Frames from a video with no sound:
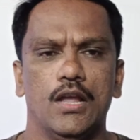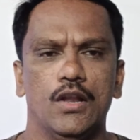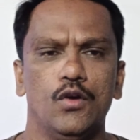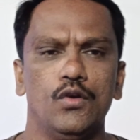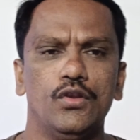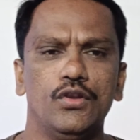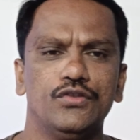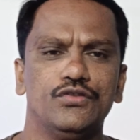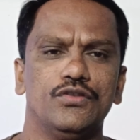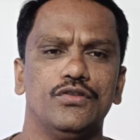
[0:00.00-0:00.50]
हेलो
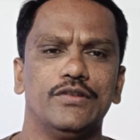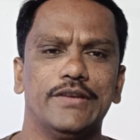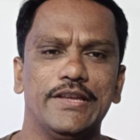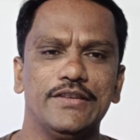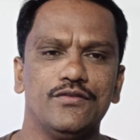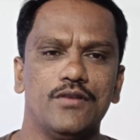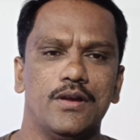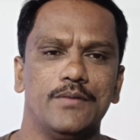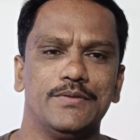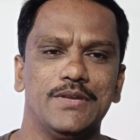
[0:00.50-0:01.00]
दोस्तों
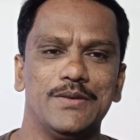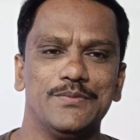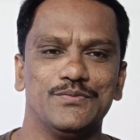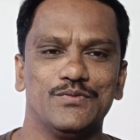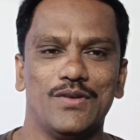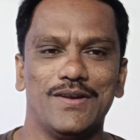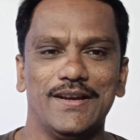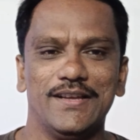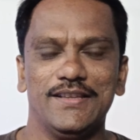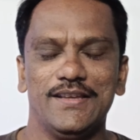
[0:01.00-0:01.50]
कैसे हो आप सब
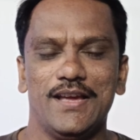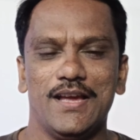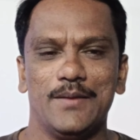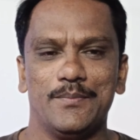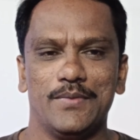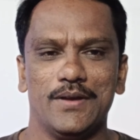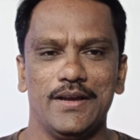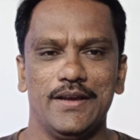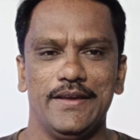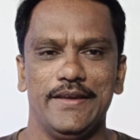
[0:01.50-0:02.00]
स्वागत है
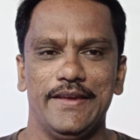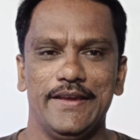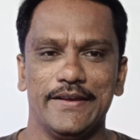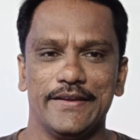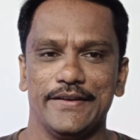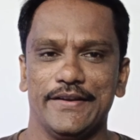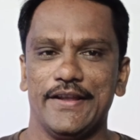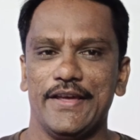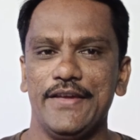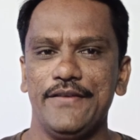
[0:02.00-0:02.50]
आपका एक
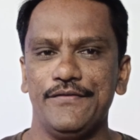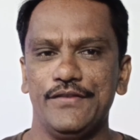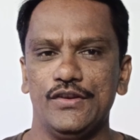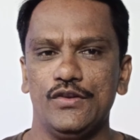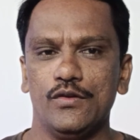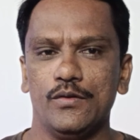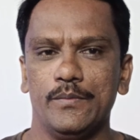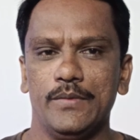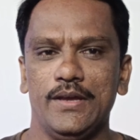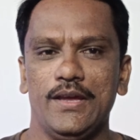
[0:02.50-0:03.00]
नए
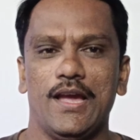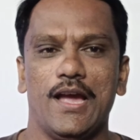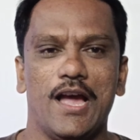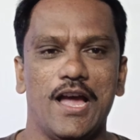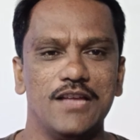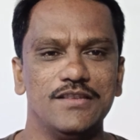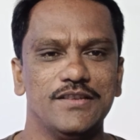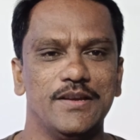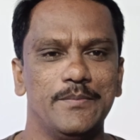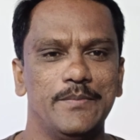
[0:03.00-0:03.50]
वीडियो में
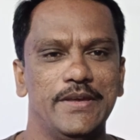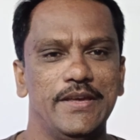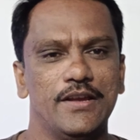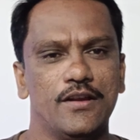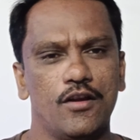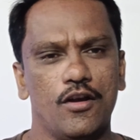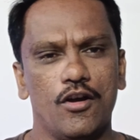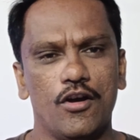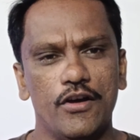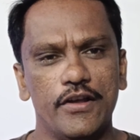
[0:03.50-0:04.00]
आज हम एक
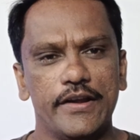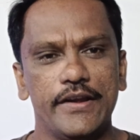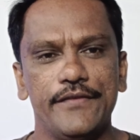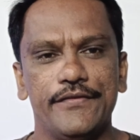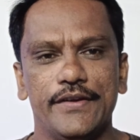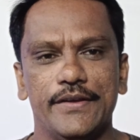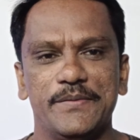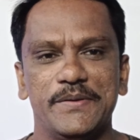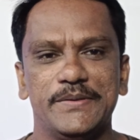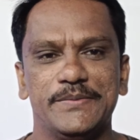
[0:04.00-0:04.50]
और
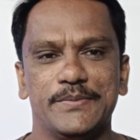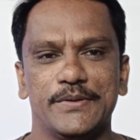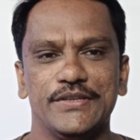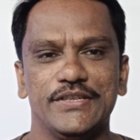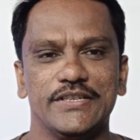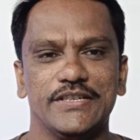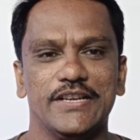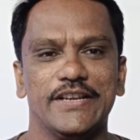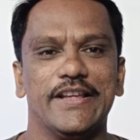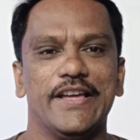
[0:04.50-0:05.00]
रिफर्बिश
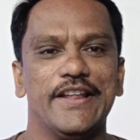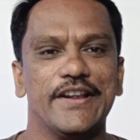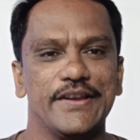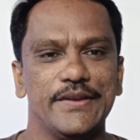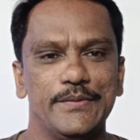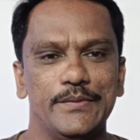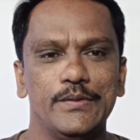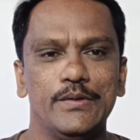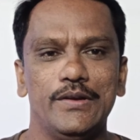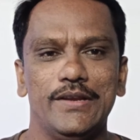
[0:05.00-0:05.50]
प्रोजेक्टर का
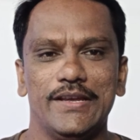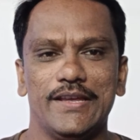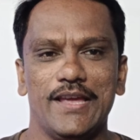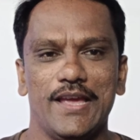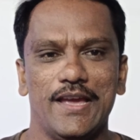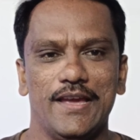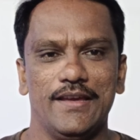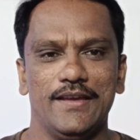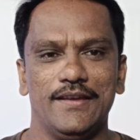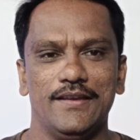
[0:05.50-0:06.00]
रिव्यू लेके आए